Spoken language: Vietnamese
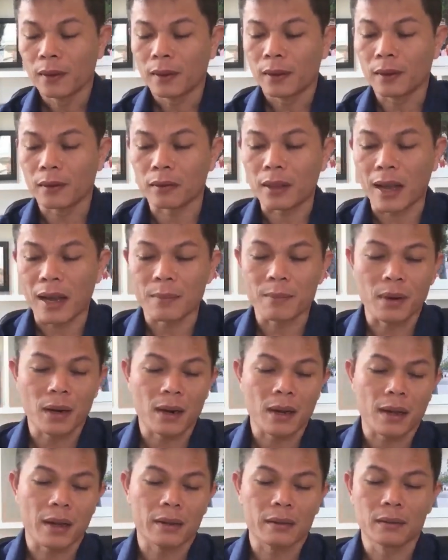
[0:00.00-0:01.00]
hiện tại mình
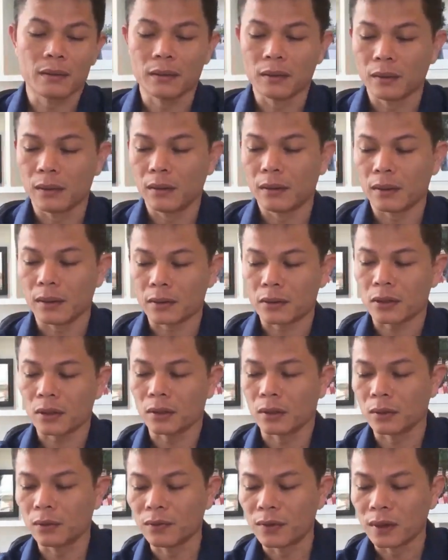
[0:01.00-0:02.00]
là người uh, sở
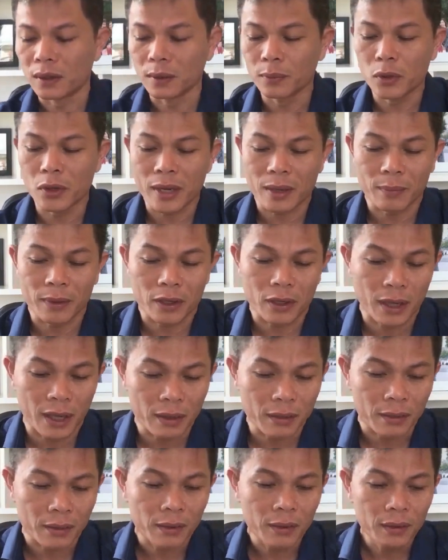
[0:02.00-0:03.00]
hữu vườn ươm di dân
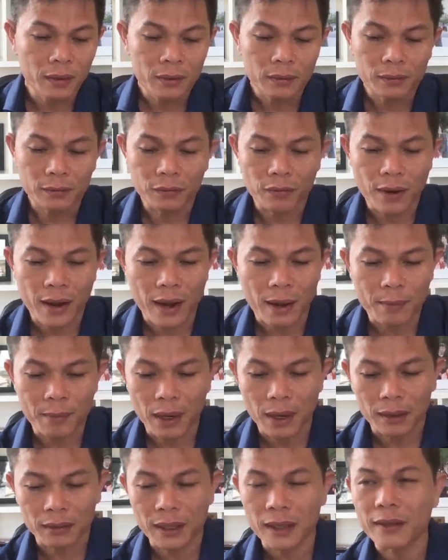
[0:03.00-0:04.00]
training và
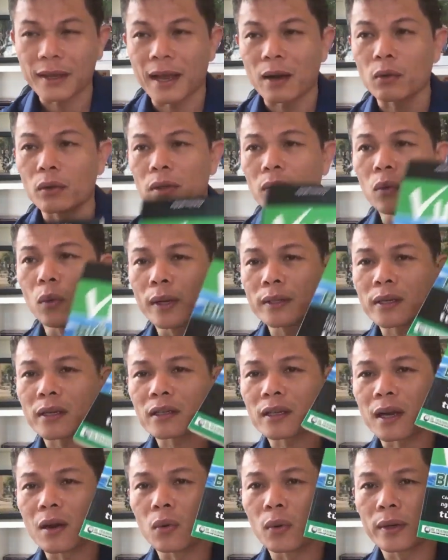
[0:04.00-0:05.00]
mình là tác giả của những quyển sách
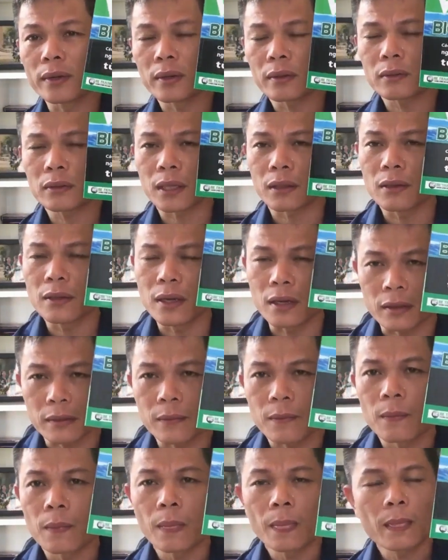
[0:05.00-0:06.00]
sau quyển sách thứ nhất
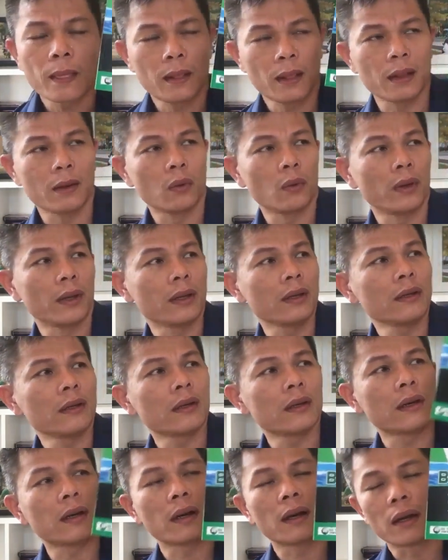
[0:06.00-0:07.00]
là quyển
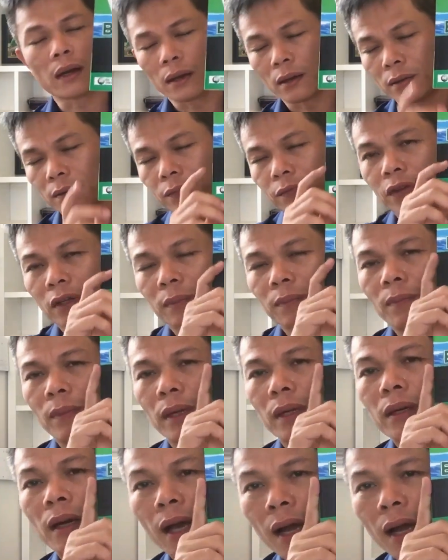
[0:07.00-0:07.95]
à, vượt biển